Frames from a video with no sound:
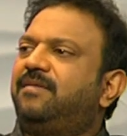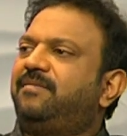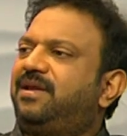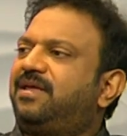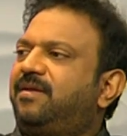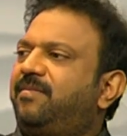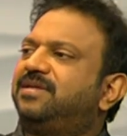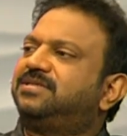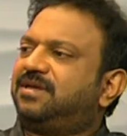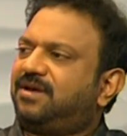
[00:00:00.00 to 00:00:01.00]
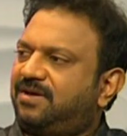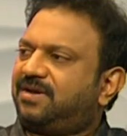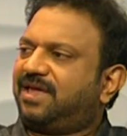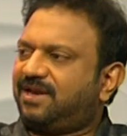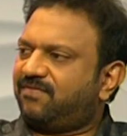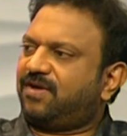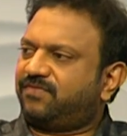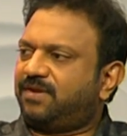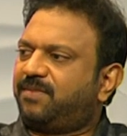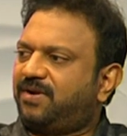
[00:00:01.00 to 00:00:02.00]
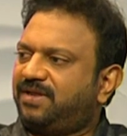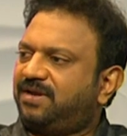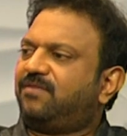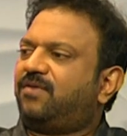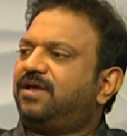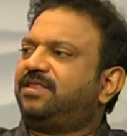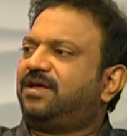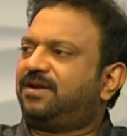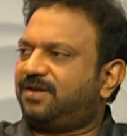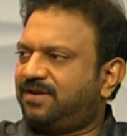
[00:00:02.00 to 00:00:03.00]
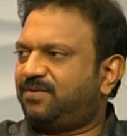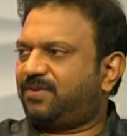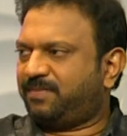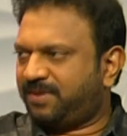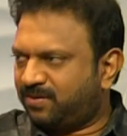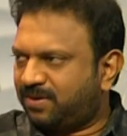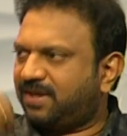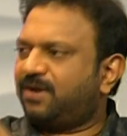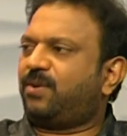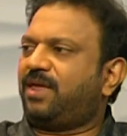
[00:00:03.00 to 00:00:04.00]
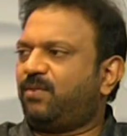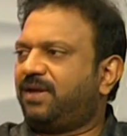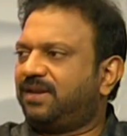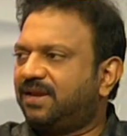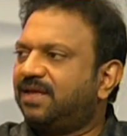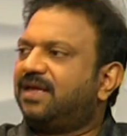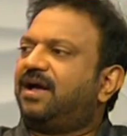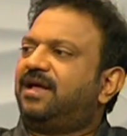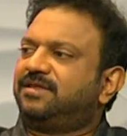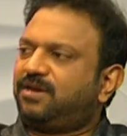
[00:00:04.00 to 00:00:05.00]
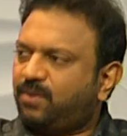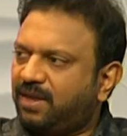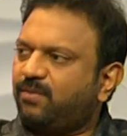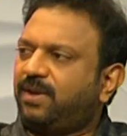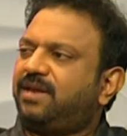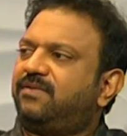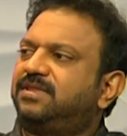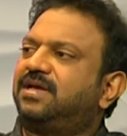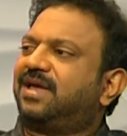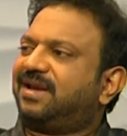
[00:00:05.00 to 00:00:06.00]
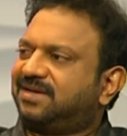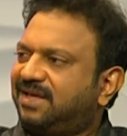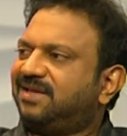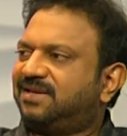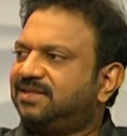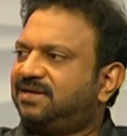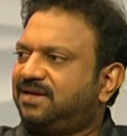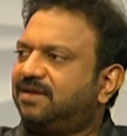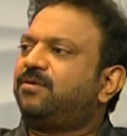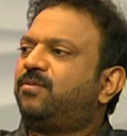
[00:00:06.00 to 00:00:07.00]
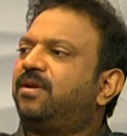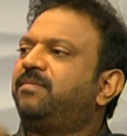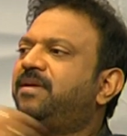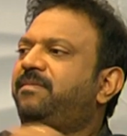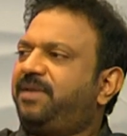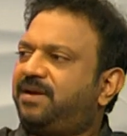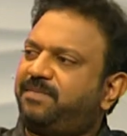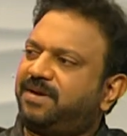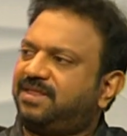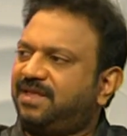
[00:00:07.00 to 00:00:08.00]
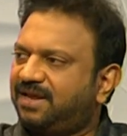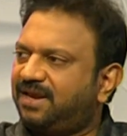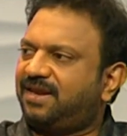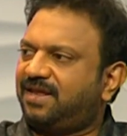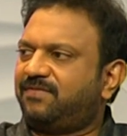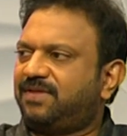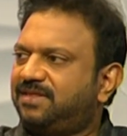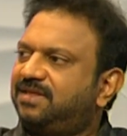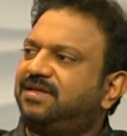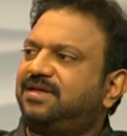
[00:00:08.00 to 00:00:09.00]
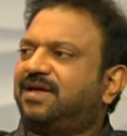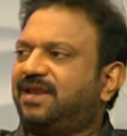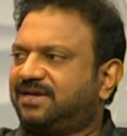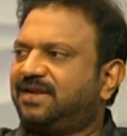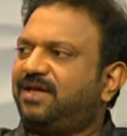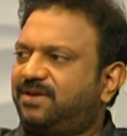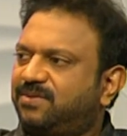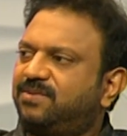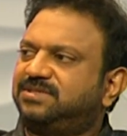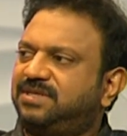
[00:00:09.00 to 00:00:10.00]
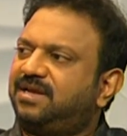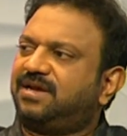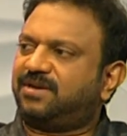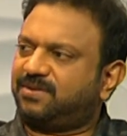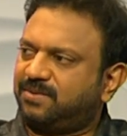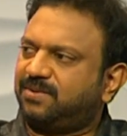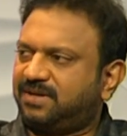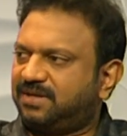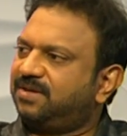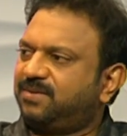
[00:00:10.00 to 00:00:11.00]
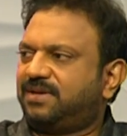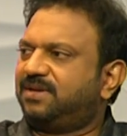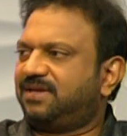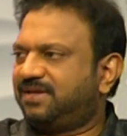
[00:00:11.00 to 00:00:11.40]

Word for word: மிரர் இமேஜ் ஆர் கேட்வே ஆஃப் த பாடினா வாய் தான் உடம்பினுடைய நுழைவாயில் அந்த நுழைவாயில் வந்து கரெக்டாக இருந்துட்டால் உடம்பின் பிற பகுதிகள் எல்லாம் வந்து கரெக்டாக இருக்கும் சீராக இருக்குங்கிறது ஒரு